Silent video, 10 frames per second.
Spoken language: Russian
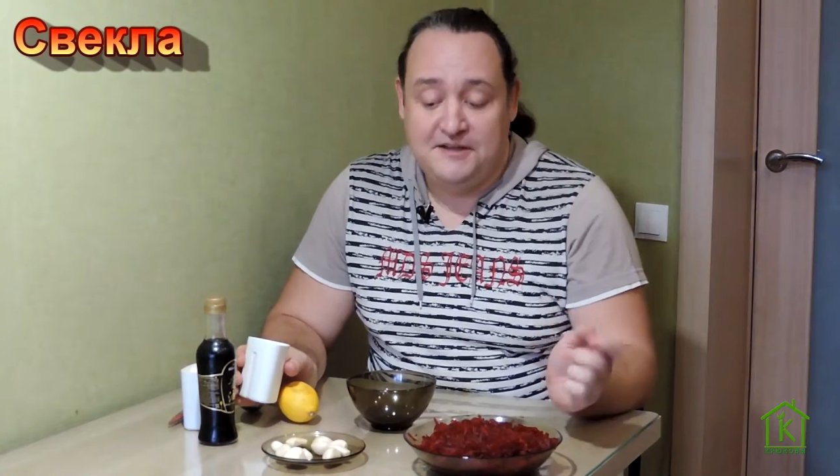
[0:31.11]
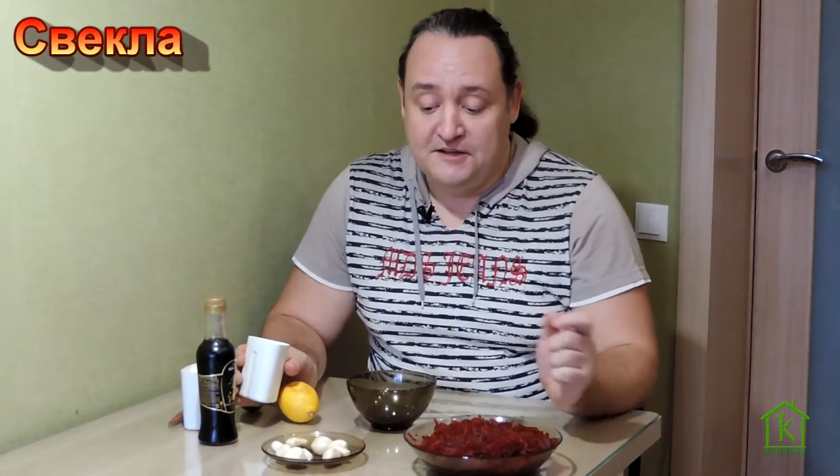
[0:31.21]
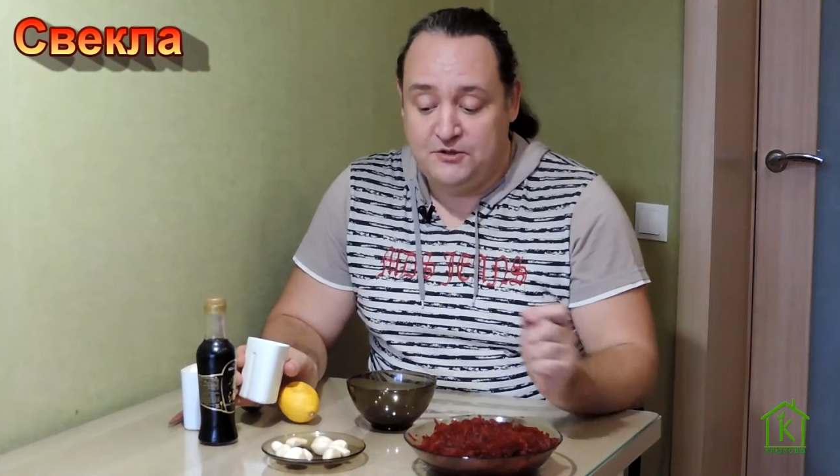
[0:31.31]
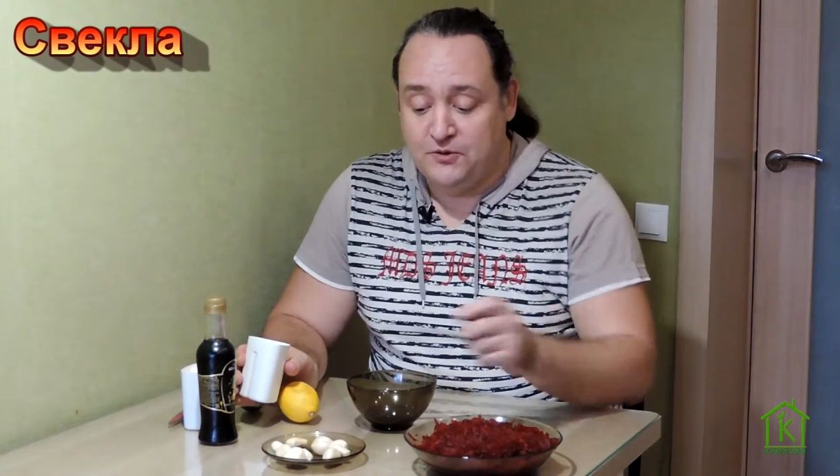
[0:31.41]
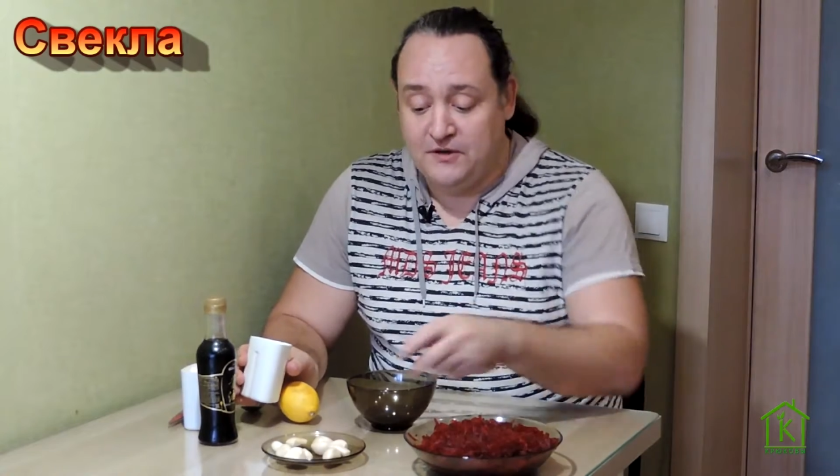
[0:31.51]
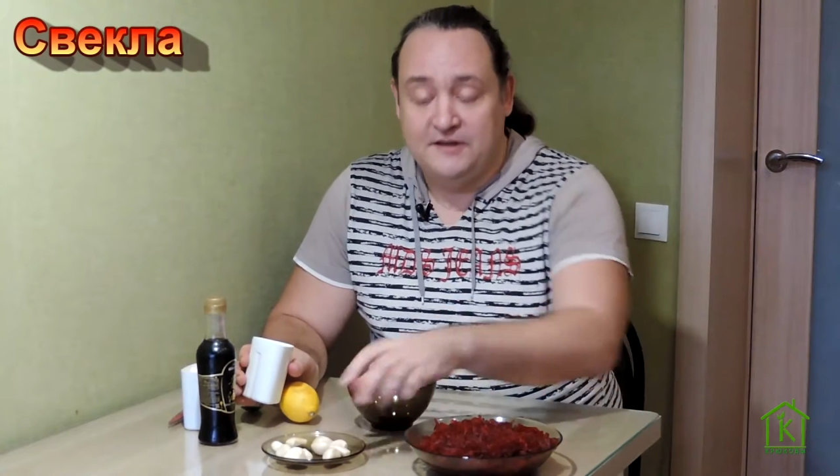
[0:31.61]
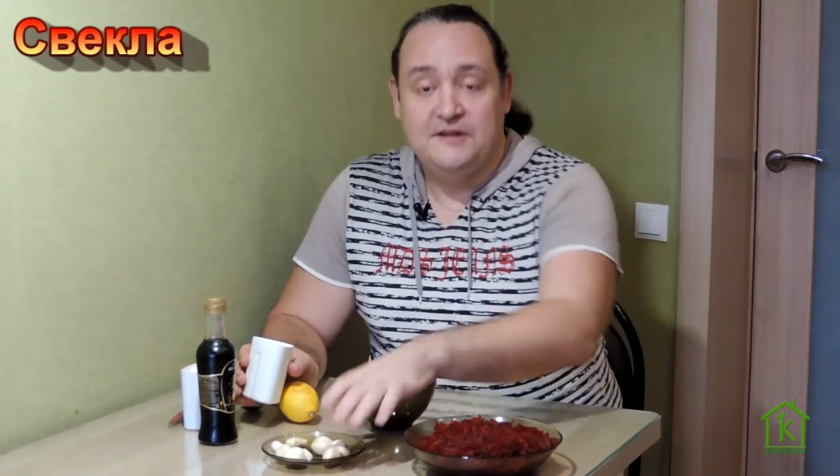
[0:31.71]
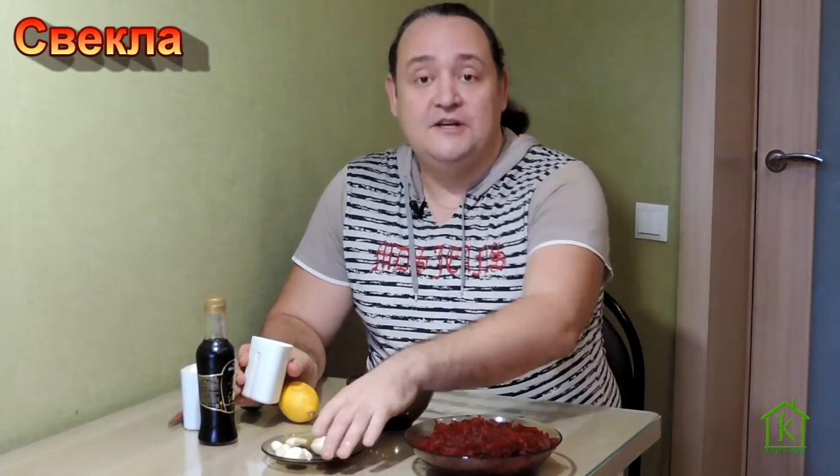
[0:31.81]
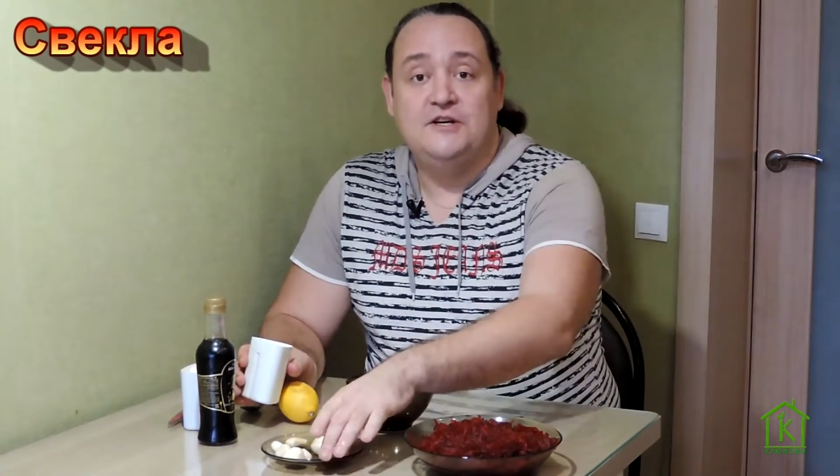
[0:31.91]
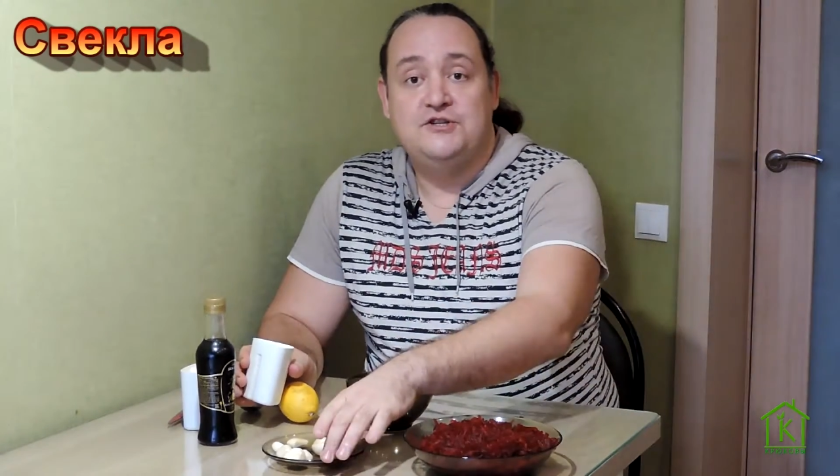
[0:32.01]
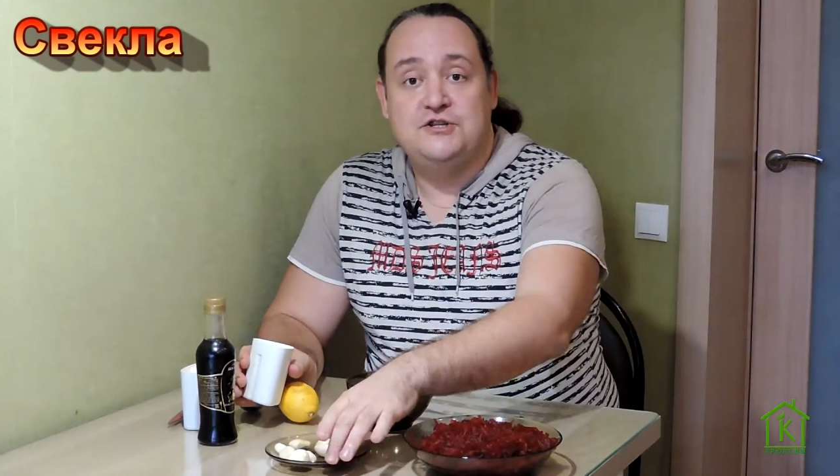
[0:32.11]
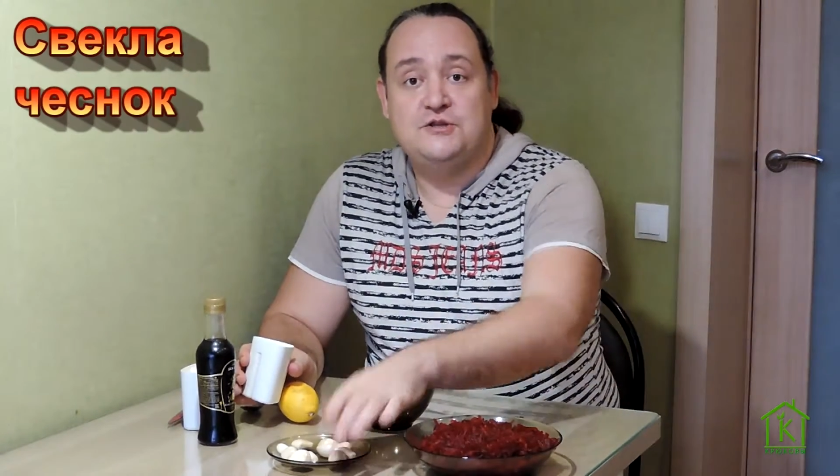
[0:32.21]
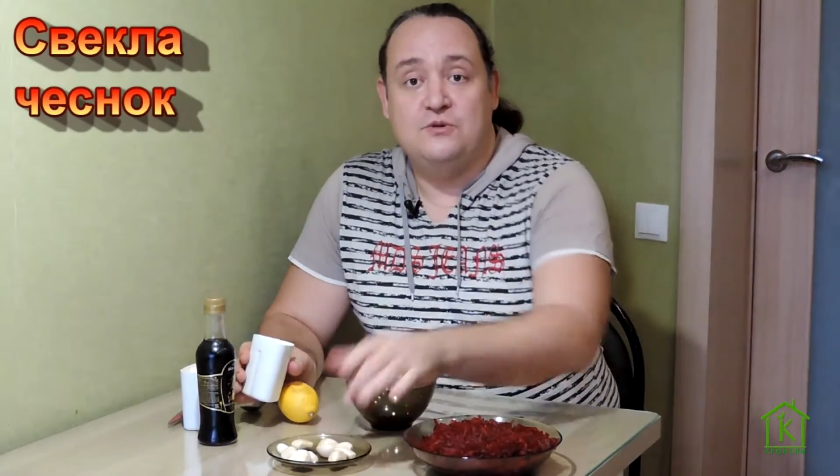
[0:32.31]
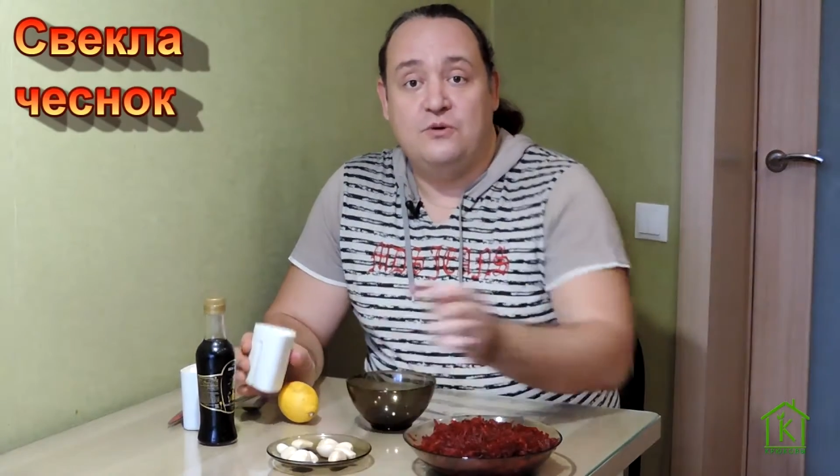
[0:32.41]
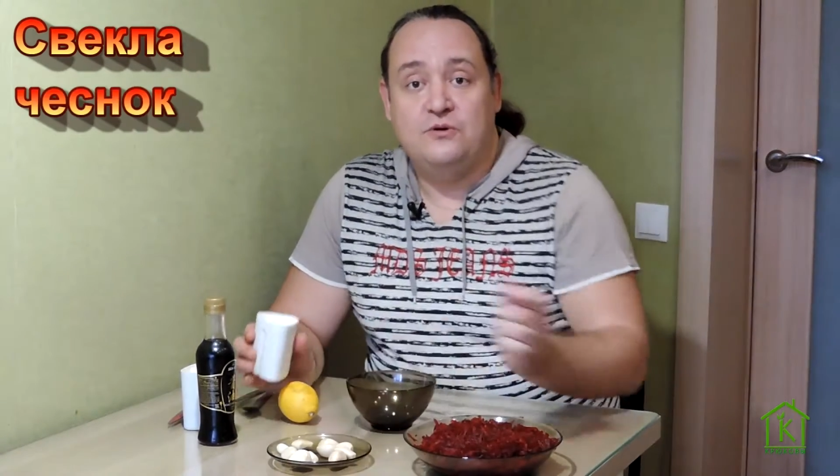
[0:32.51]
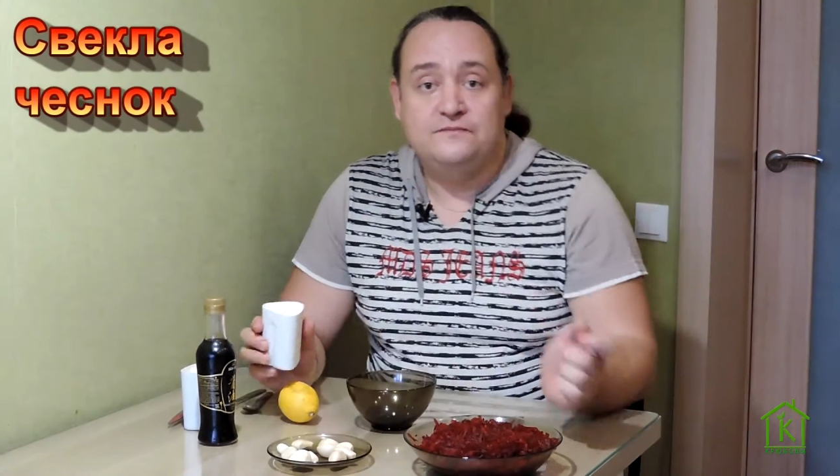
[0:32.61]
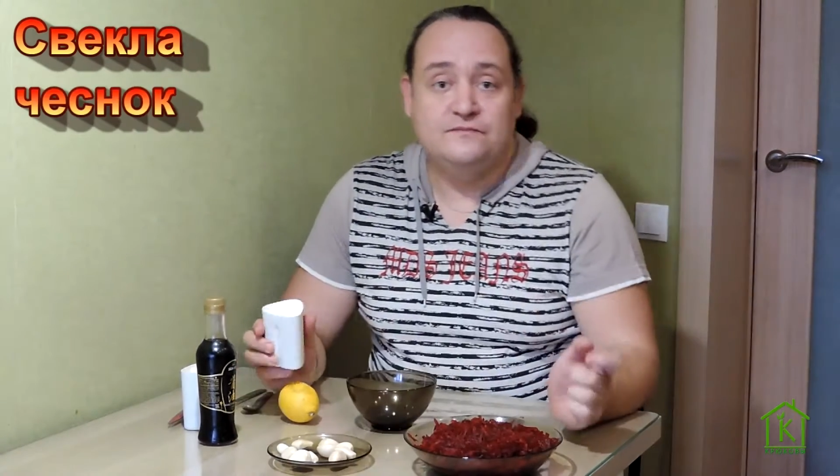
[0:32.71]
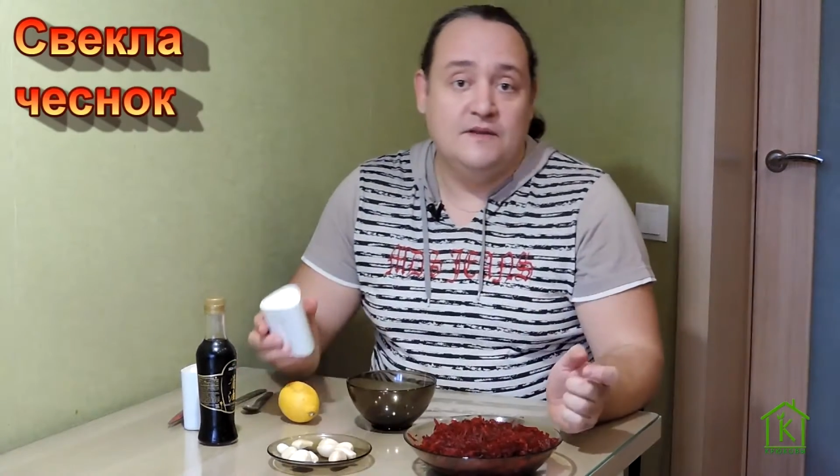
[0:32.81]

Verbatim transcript: и натерли, чеснок,